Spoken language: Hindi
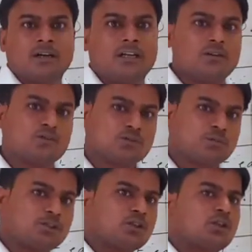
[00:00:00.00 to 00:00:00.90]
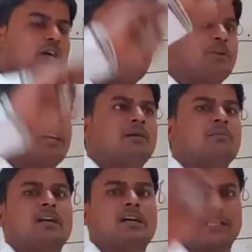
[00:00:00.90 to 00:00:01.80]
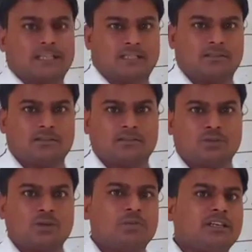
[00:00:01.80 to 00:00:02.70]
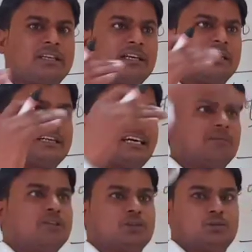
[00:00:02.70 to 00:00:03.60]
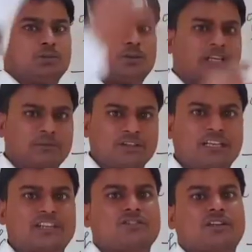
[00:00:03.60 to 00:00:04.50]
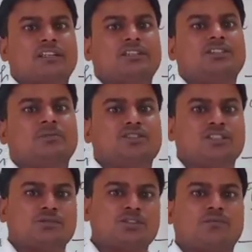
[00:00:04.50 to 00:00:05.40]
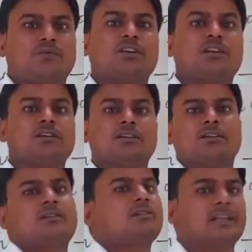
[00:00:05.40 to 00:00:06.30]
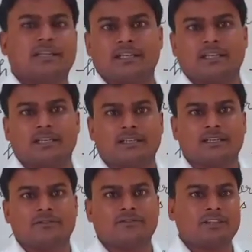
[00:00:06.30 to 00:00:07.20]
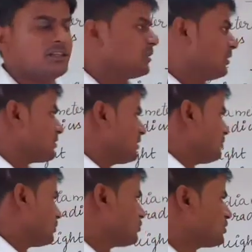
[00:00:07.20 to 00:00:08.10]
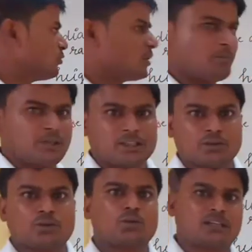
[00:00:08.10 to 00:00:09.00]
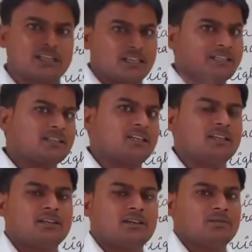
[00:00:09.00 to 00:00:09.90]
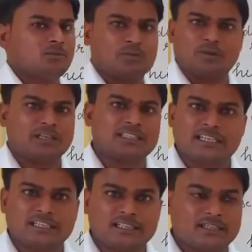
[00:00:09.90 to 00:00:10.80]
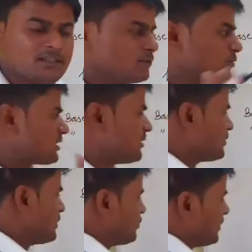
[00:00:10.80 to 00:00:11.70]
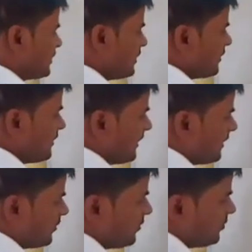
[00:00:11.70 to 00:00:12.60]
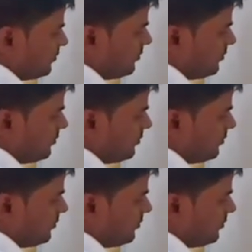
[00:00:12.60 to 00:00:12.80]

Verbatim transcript: लेकिन उस पर जो कपड़ा हम लगाएंगे तो हमें क्या आएगा ढाई मीटर ऊपर और ढाई मीटर एक्स्ट्रा नीचे हमें चाहिए उसे फोल्ड करने के लिए ठीक है इसका मतलब उसकी जो कपड़े की जो टोटल लेंथ है वो मेरी बढ़ जाएगी तो इसका मतलब क्या हो जाएगा नेट